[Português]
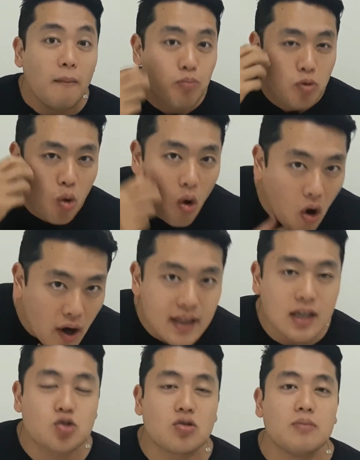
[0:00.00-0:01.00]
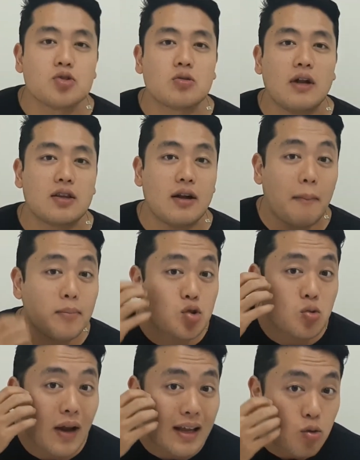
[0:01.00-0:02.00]
dor na sua musculatura,
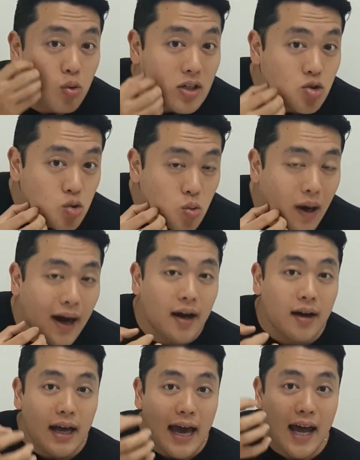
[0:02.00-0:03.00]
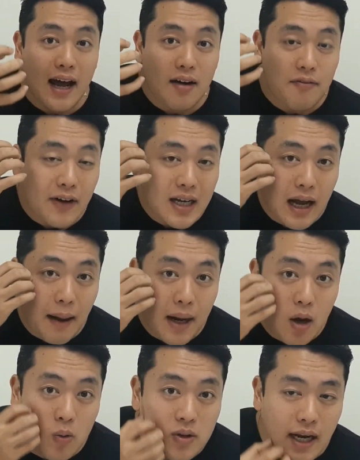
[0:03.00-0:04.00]
musculatura sua era, acaba
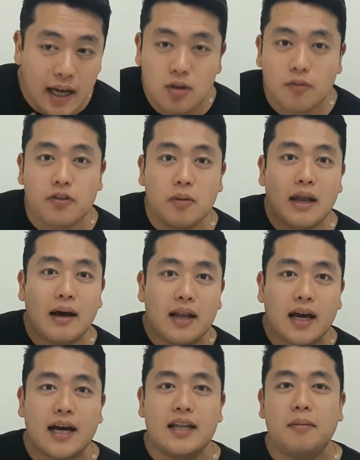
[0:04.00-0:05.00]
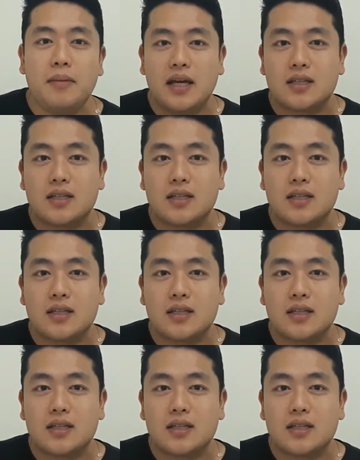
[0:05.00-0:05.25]
contraindo. Vamos lá na academia.